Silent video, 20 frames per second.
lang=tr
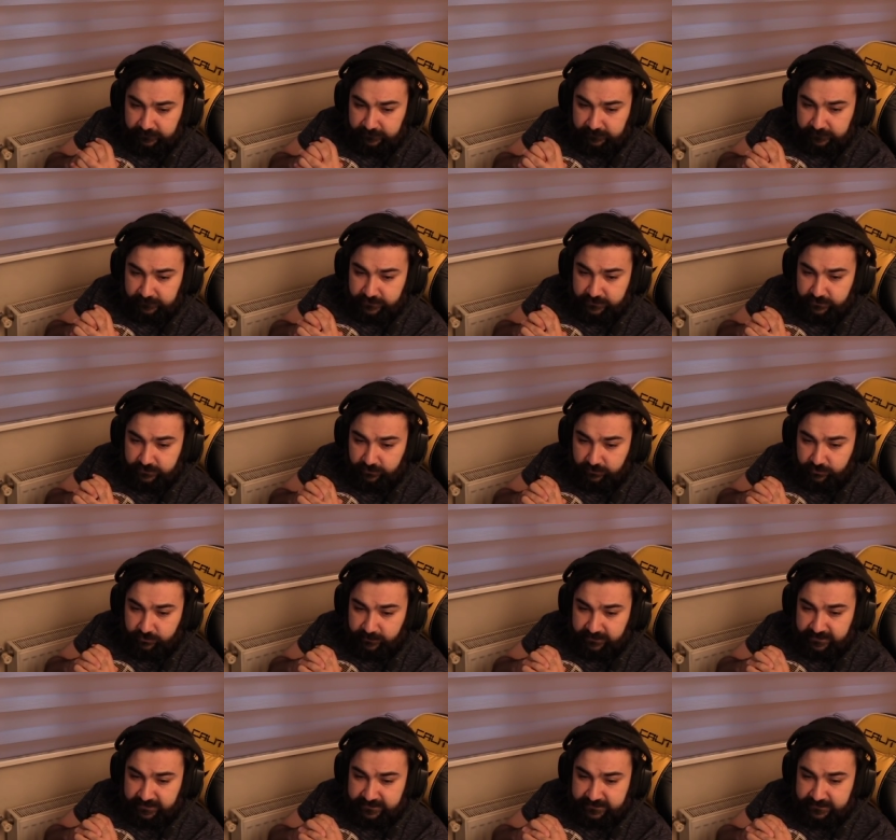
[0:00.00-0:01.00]

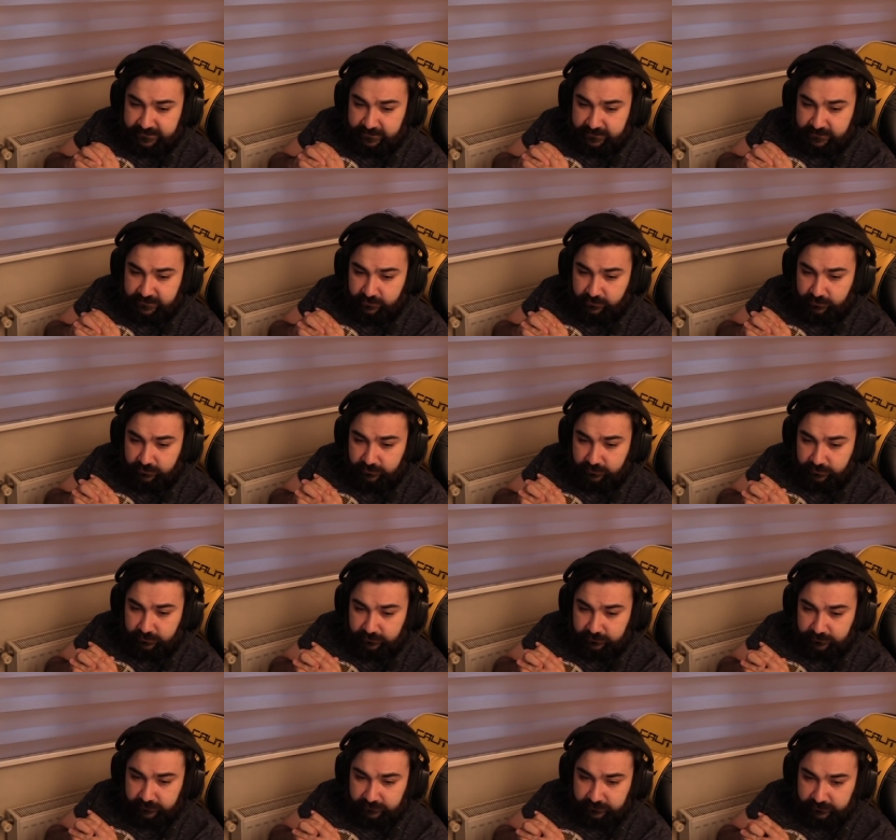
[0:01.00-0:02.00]
Slotuma KS atan
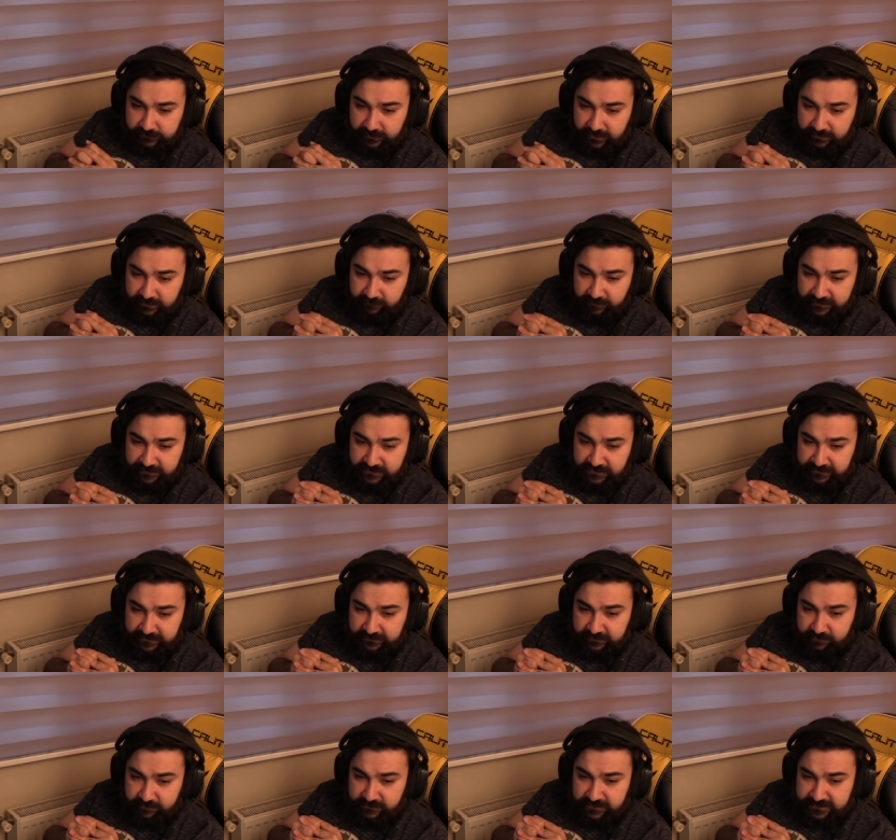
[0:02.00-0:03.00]
oldu. Hayvan
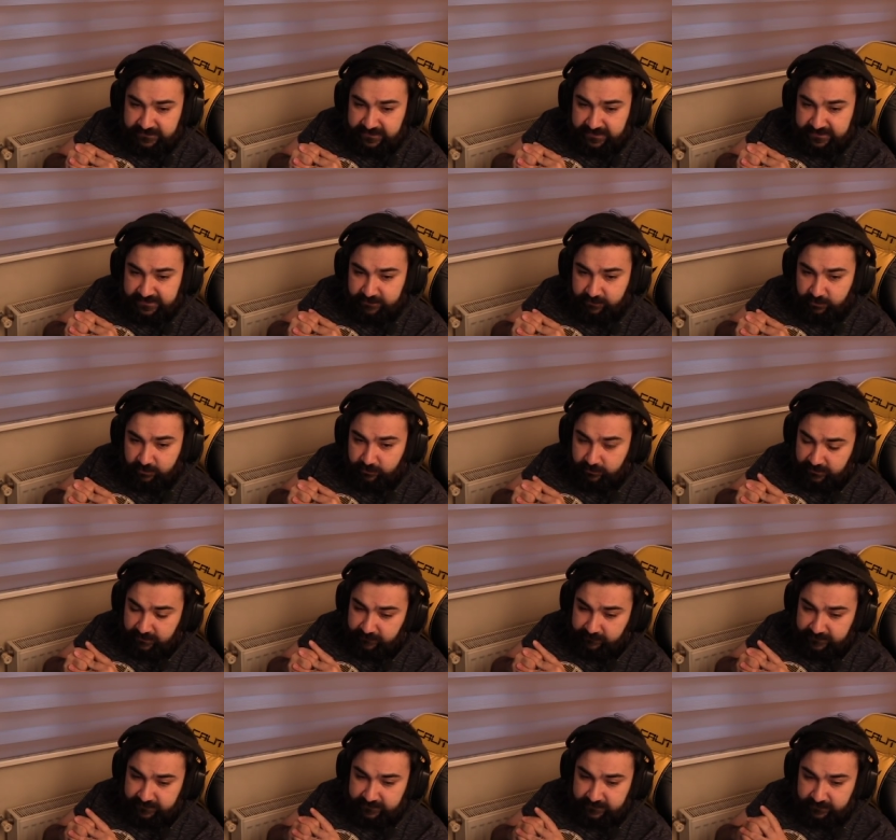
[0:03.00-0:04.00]
çektim. Ceza sebebim bu.
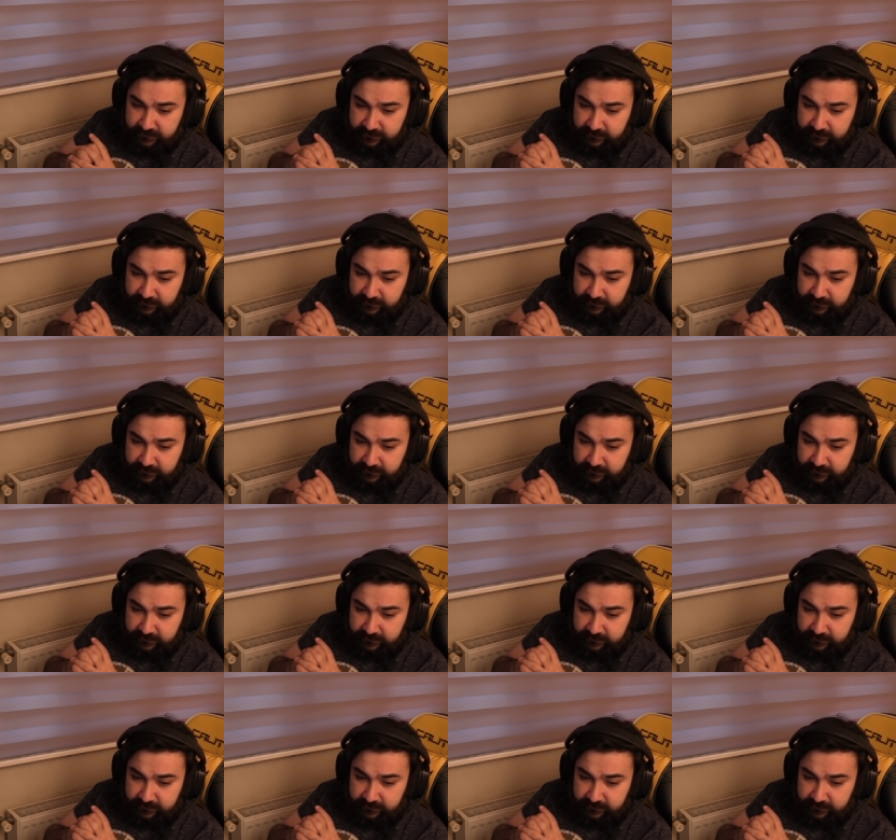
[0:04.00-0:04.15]
Evet.